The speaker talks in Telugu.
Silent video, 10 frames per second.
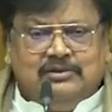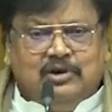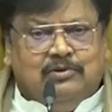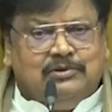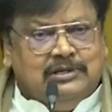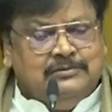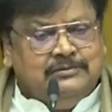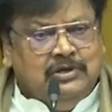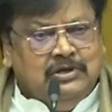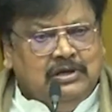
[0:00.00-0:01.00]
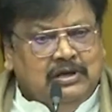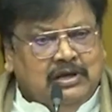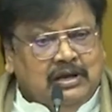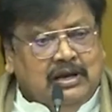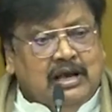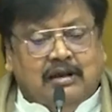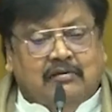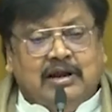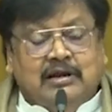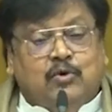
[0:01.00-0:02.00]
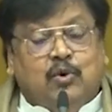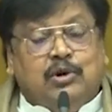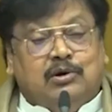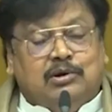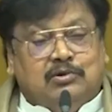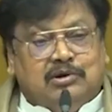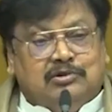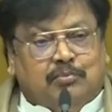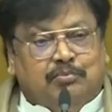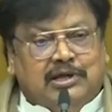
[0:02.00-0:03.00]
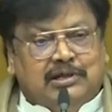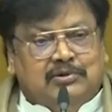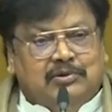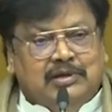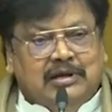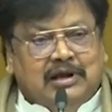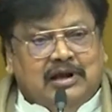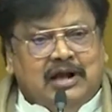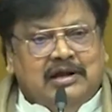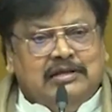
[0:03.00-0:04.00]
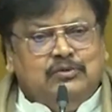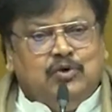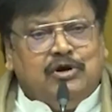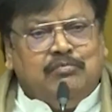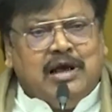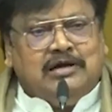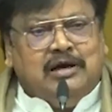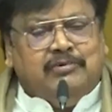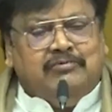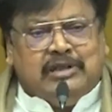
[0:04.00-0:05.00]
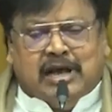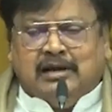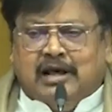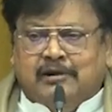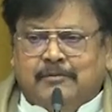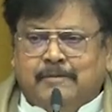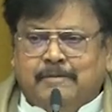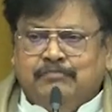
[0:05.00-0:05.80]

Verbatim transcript: రీతిలో ఉంది గెలవాలని కోరుకోవటంలో తప్పు లేదు కానీ దుర్మార్గపు విధానాలు